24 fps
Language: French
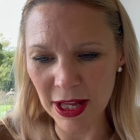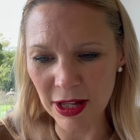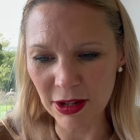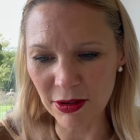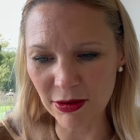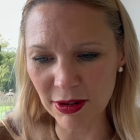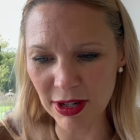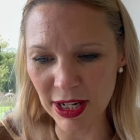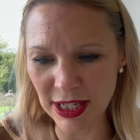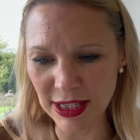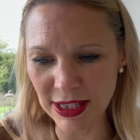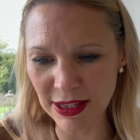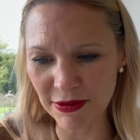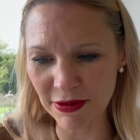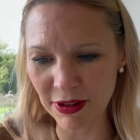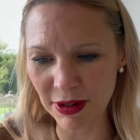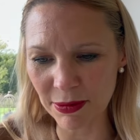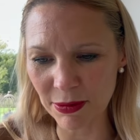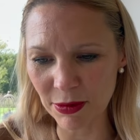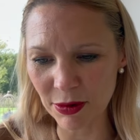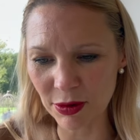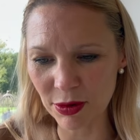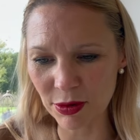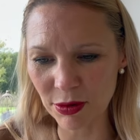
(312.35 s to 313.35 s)
Donc là, c'est
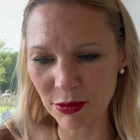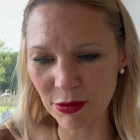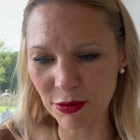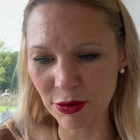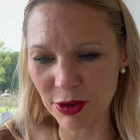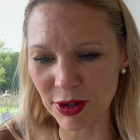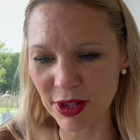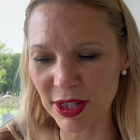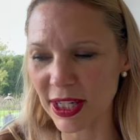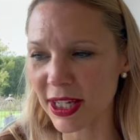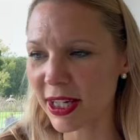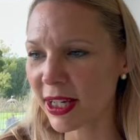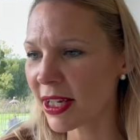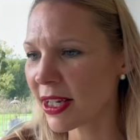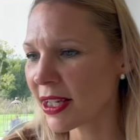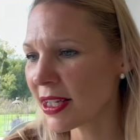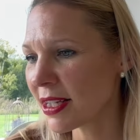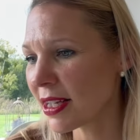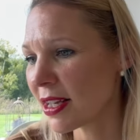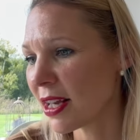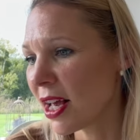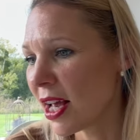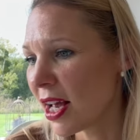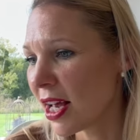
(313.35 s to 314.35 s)
vraiment une
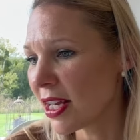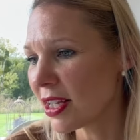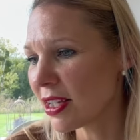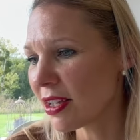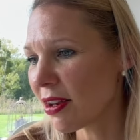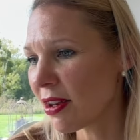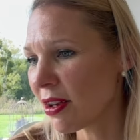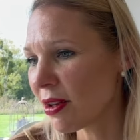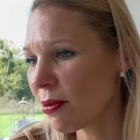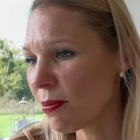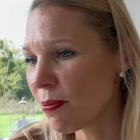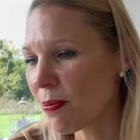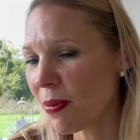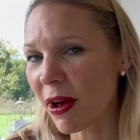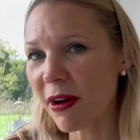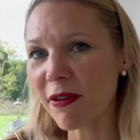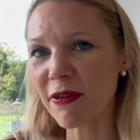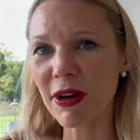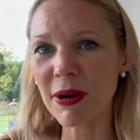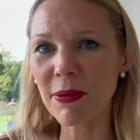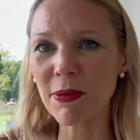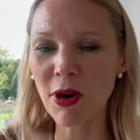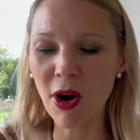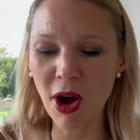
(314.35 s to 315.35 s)
nouveauté. C'est une paire
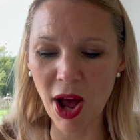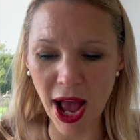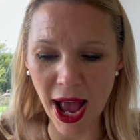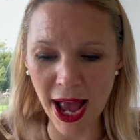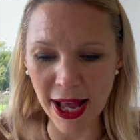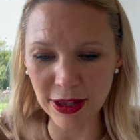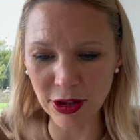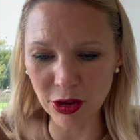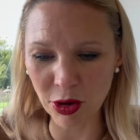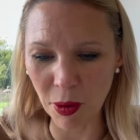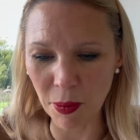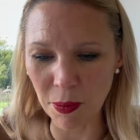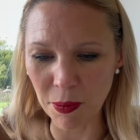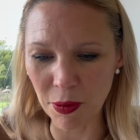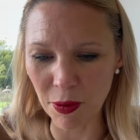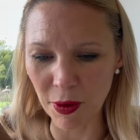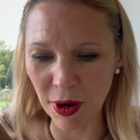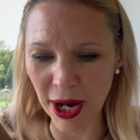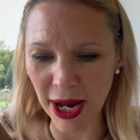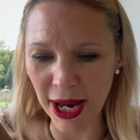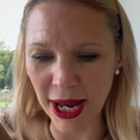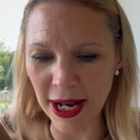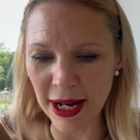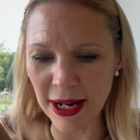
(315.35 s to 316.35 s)
vraiment
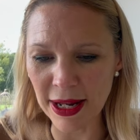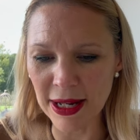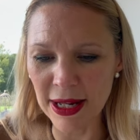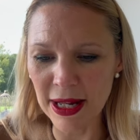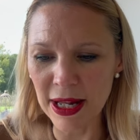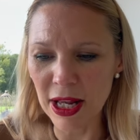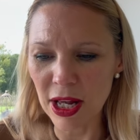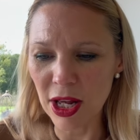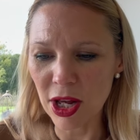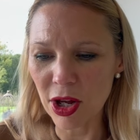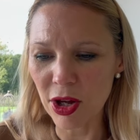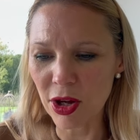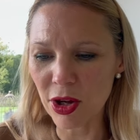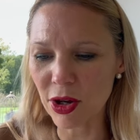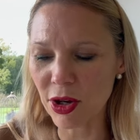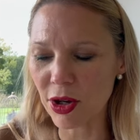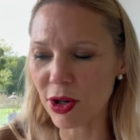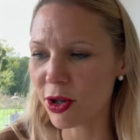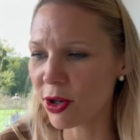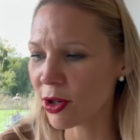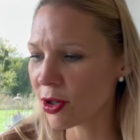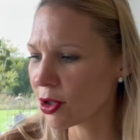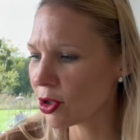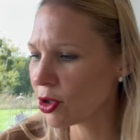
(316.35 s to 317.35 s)
intemporelle.
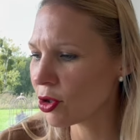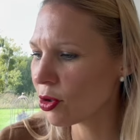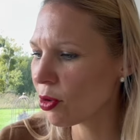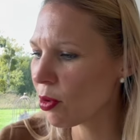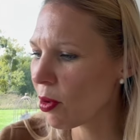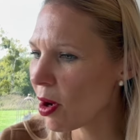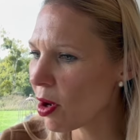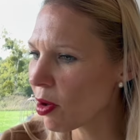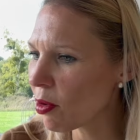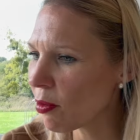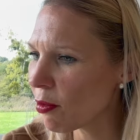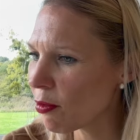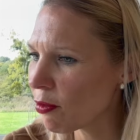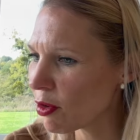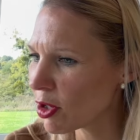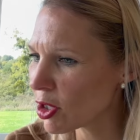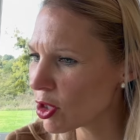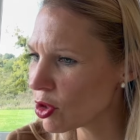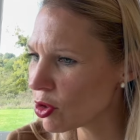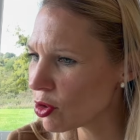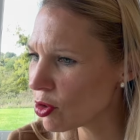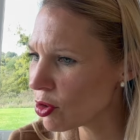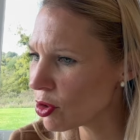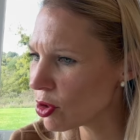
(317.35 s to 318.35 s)
Euh, je crois qu'on
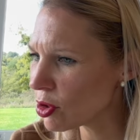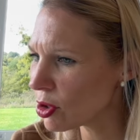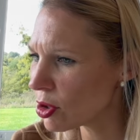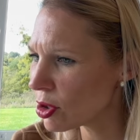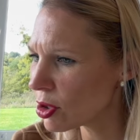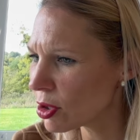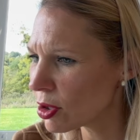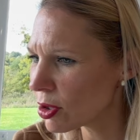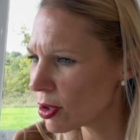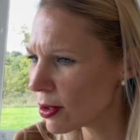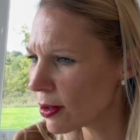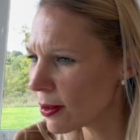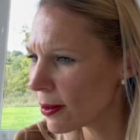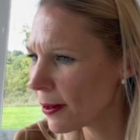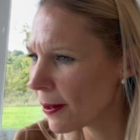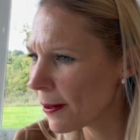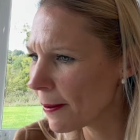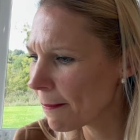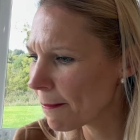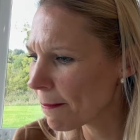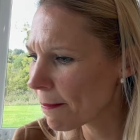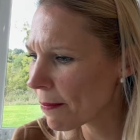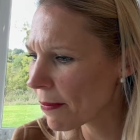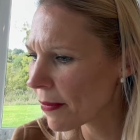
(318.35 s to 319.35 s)
voit juste
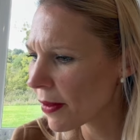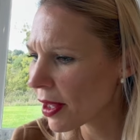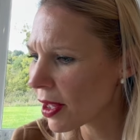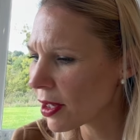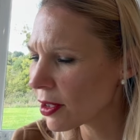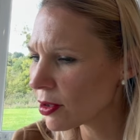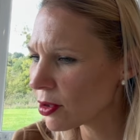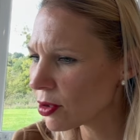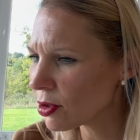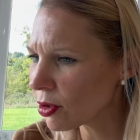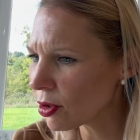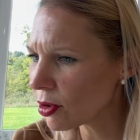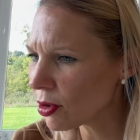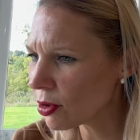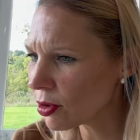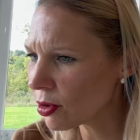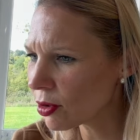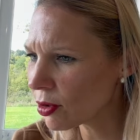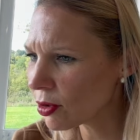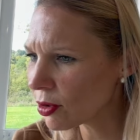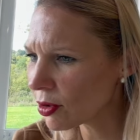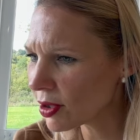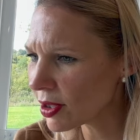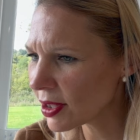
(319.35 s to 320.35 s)
sur le
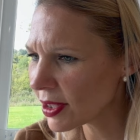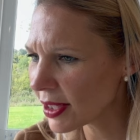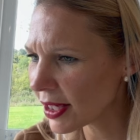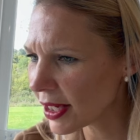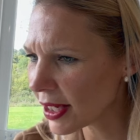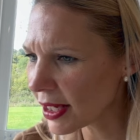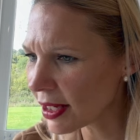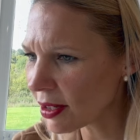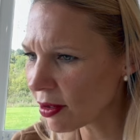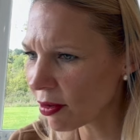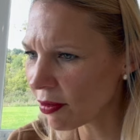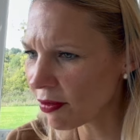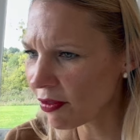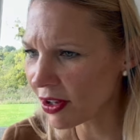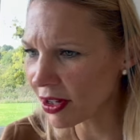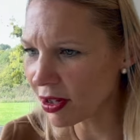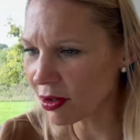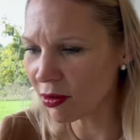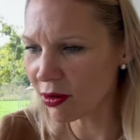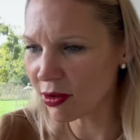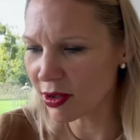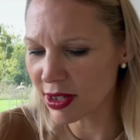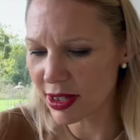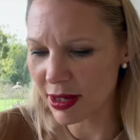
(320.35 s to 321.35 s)
côté, en
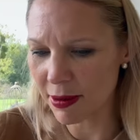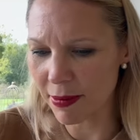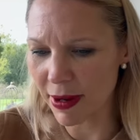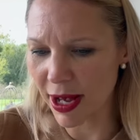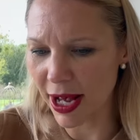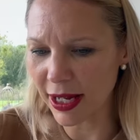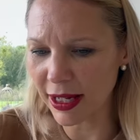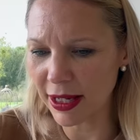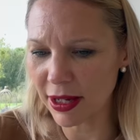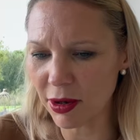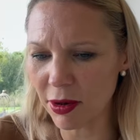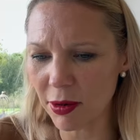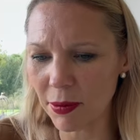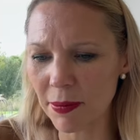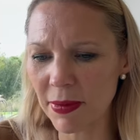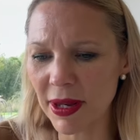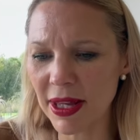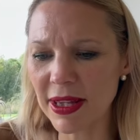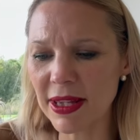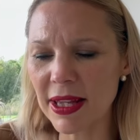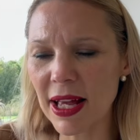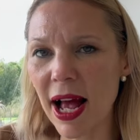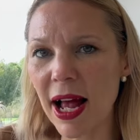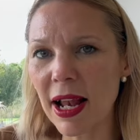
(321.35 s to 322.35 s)
fait, euh, c'est marqué en
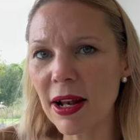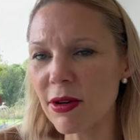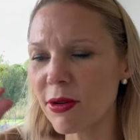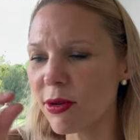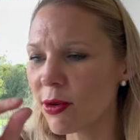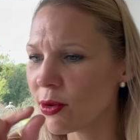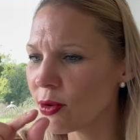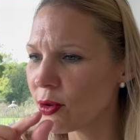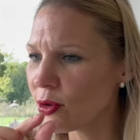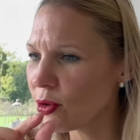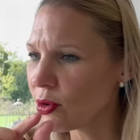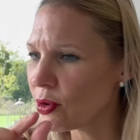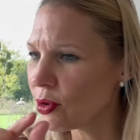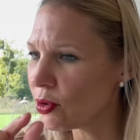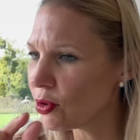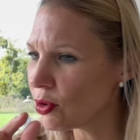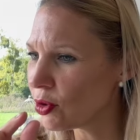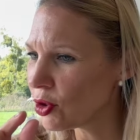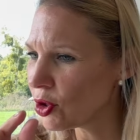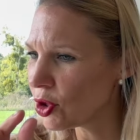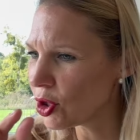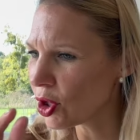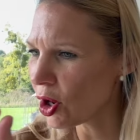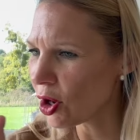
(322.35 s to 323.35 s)
métal euh,
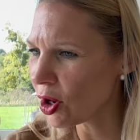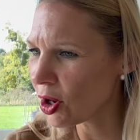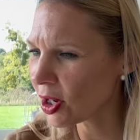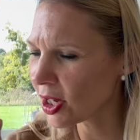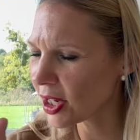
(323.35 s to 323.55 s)
Dior,